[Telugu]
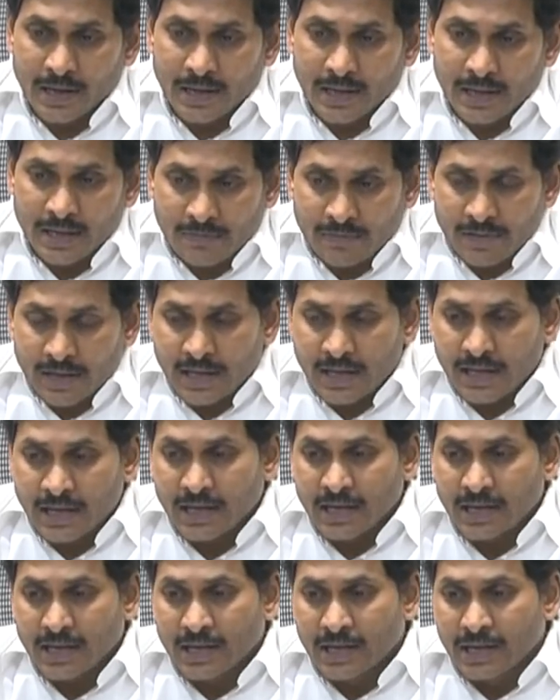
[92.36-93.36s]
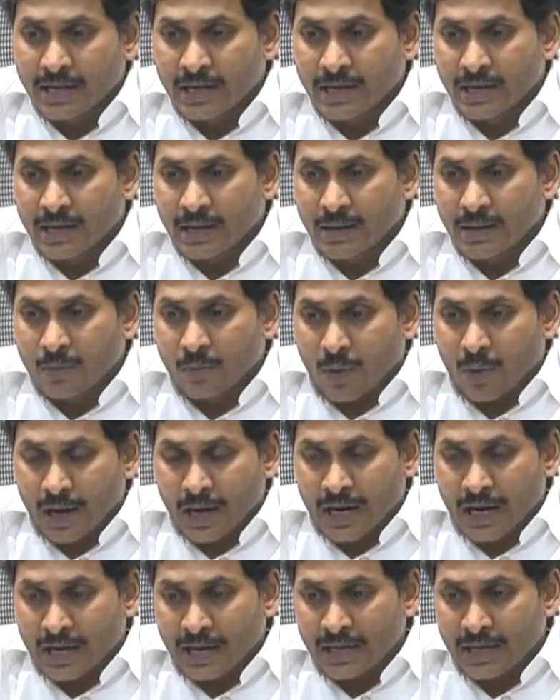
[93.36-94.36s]
ఇవి వాళ్ళ
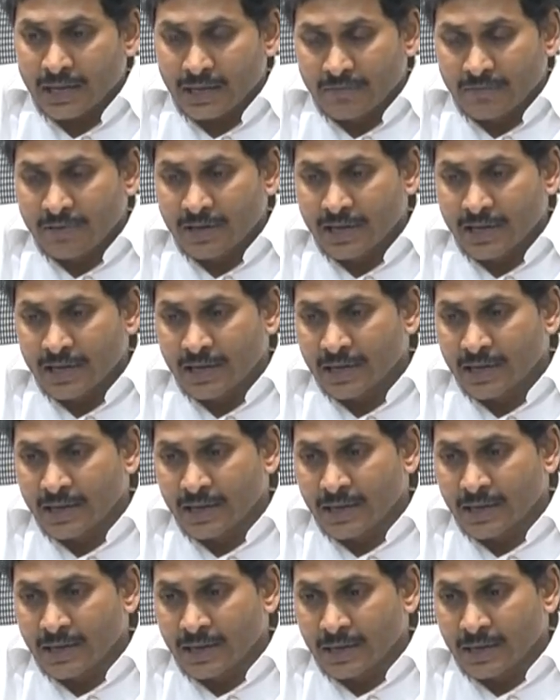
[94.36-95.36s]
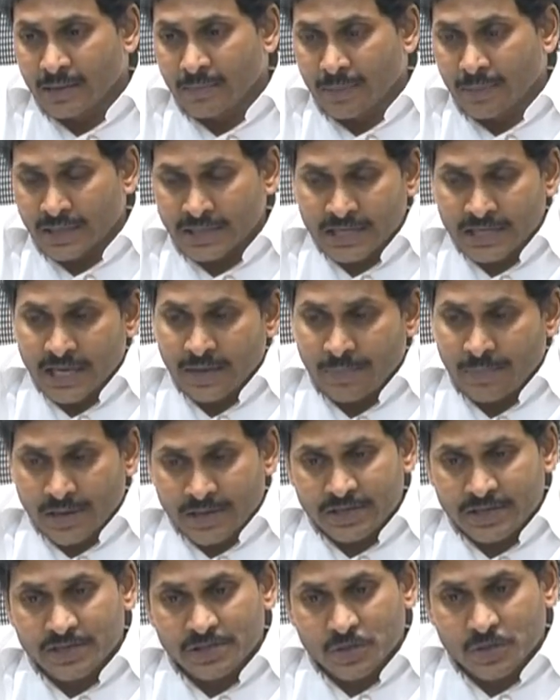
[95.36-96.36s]
ఇవి బ్రతికే
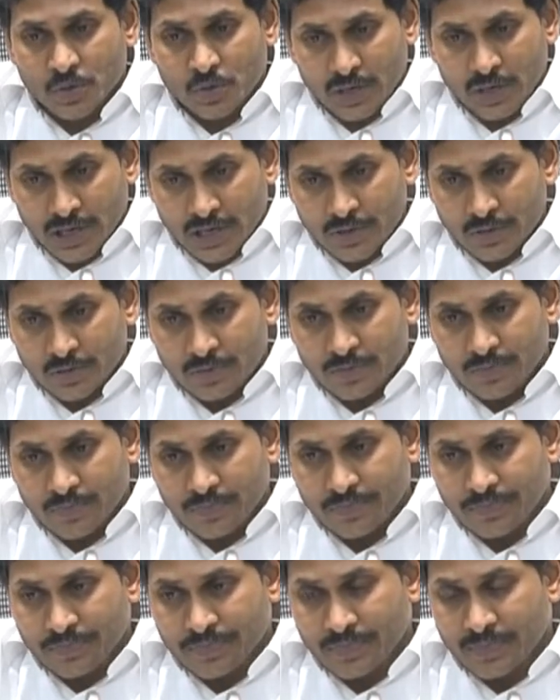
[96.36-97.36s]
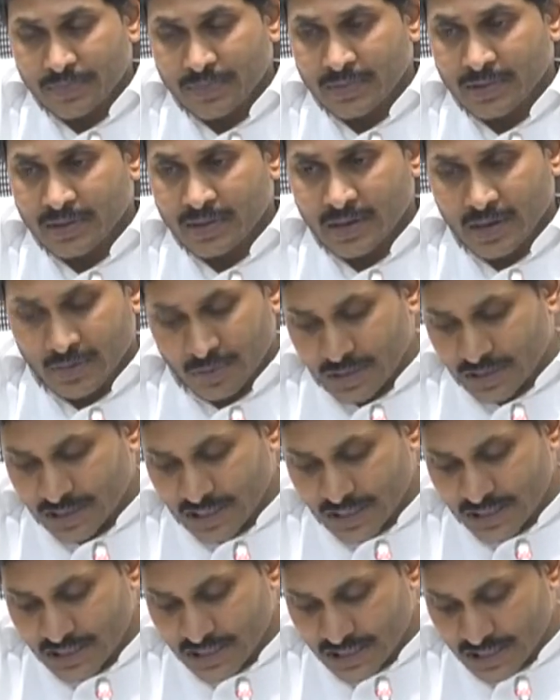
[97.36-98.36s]
పరిస్థితి కూడా లేదు కాబట్టి
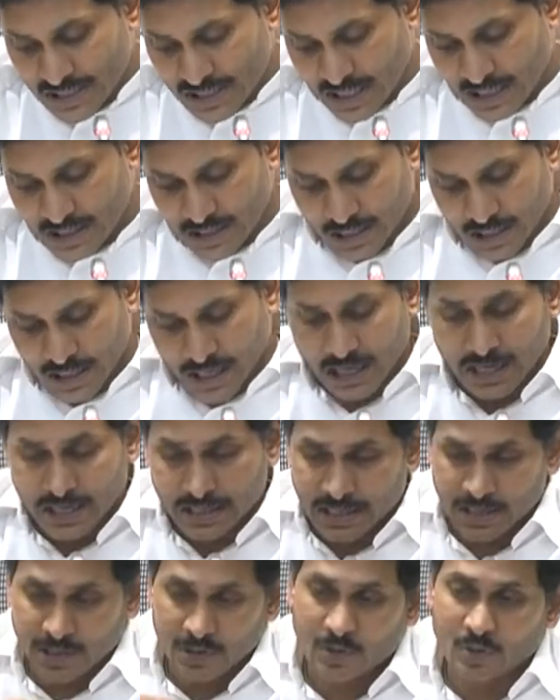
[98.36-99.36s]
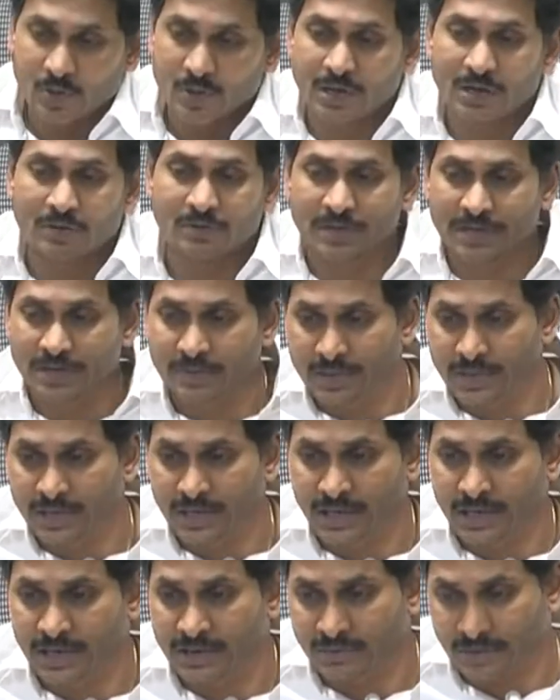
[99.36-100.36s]
దయచేసి అందరి కలెక్టర్లు కూడా వీటి మీద
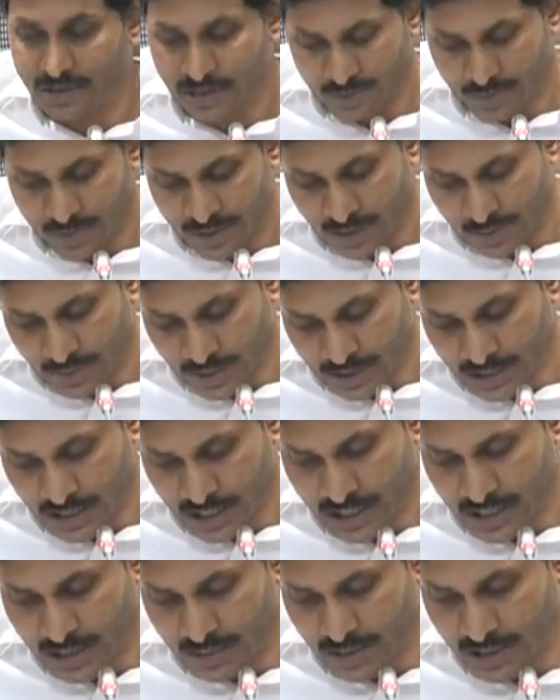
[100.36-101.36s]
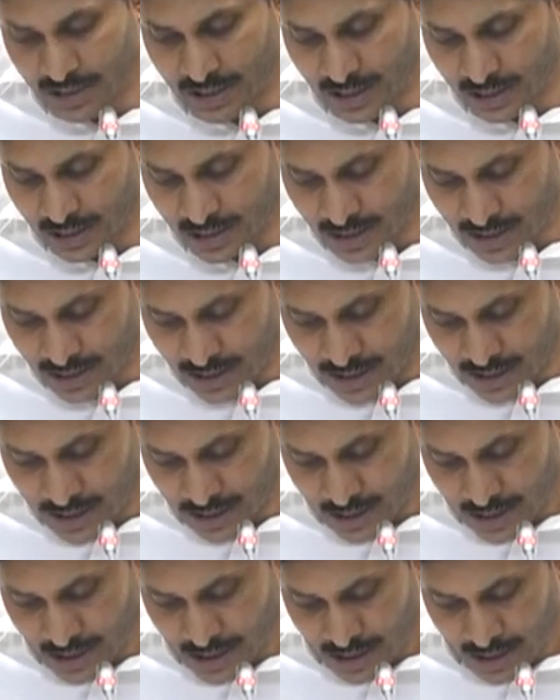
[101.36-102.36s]
వీటి మీద ప్రత్యేకమైన
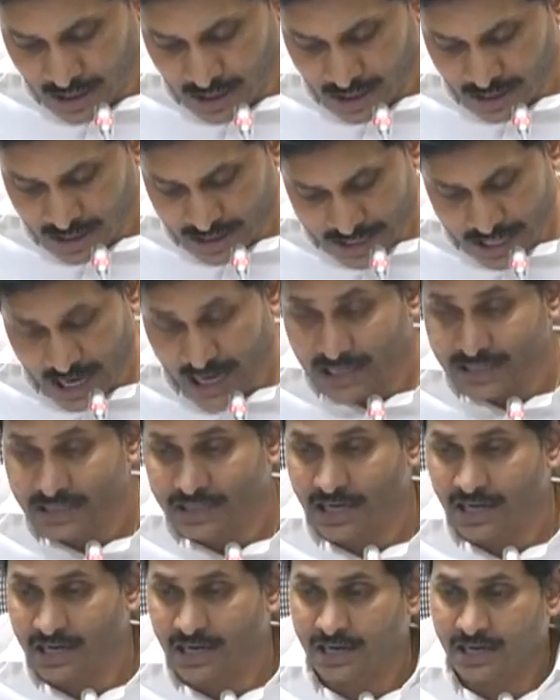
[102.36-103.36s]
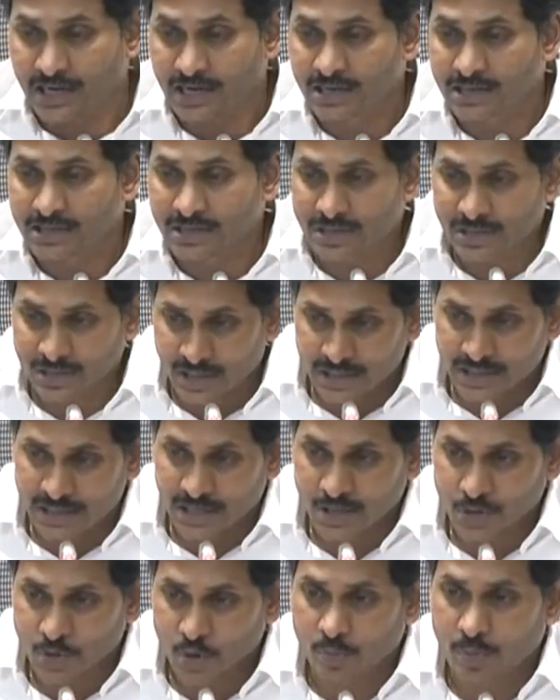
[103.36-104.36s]
ధ్యాస శ్రద్ధ
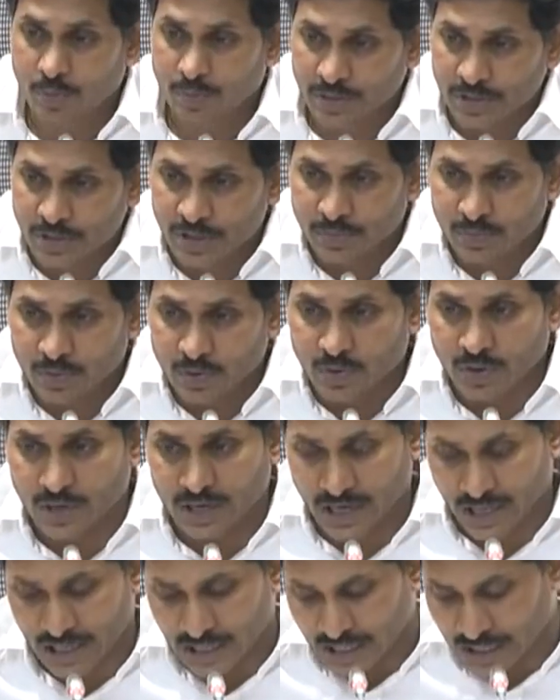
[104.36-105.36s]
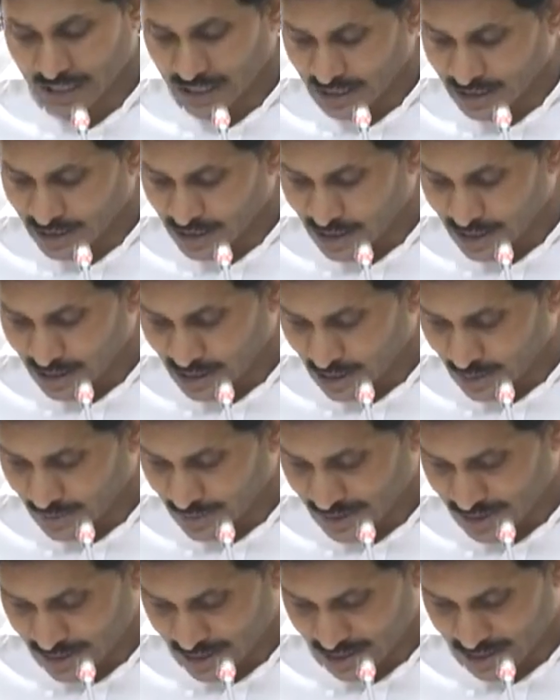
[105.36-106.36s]
చూపమని చెప్పి కూడా కలెక్టర్లు అందరినీ
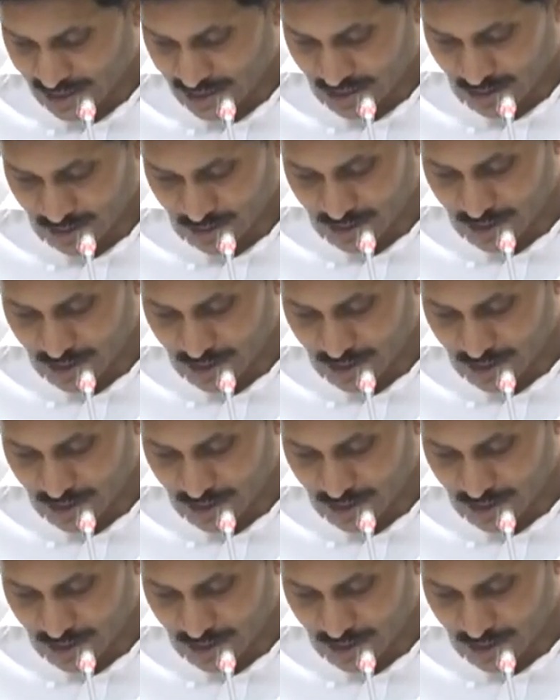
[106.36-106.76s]
రిక్వెస్ట్ చేస్తూ ఉన్నా